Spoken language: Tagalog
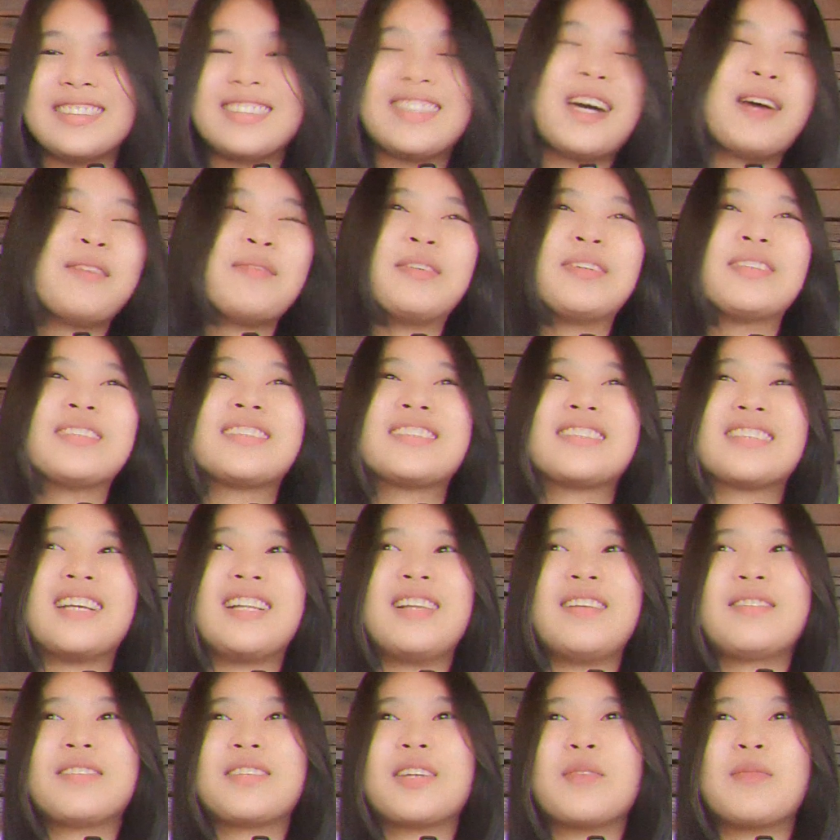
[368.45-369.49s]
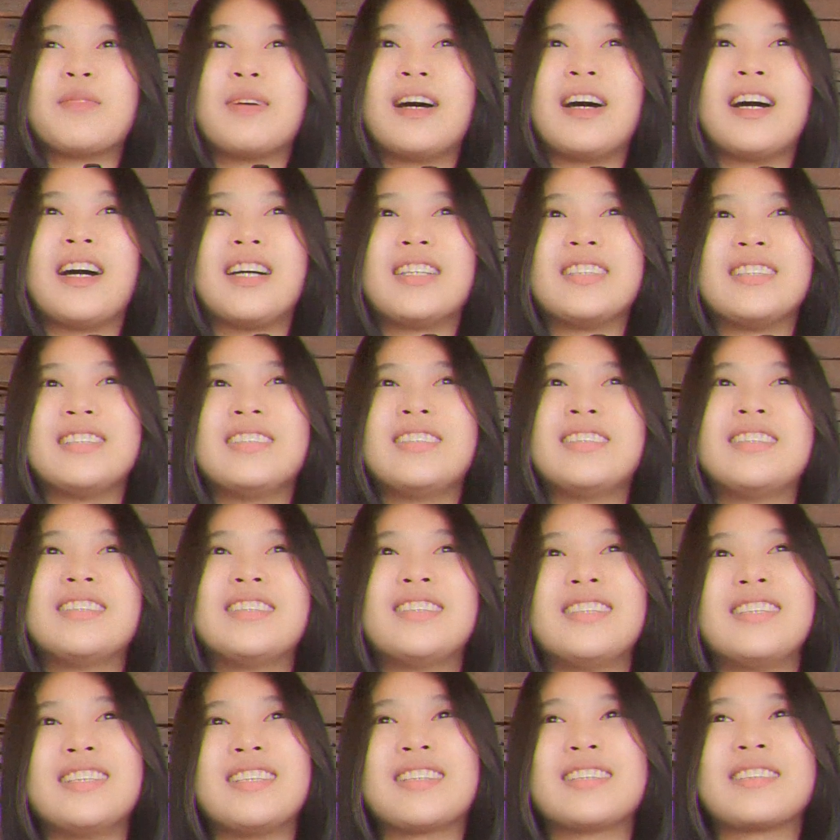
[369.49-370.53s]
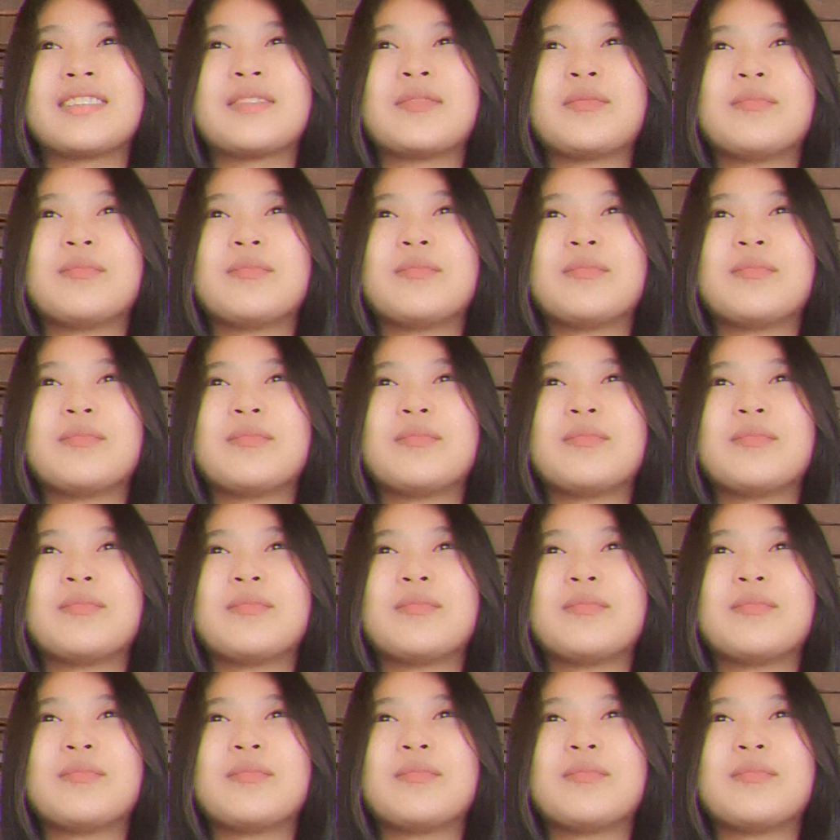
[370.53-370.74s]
Tapos, alam niya ba, like,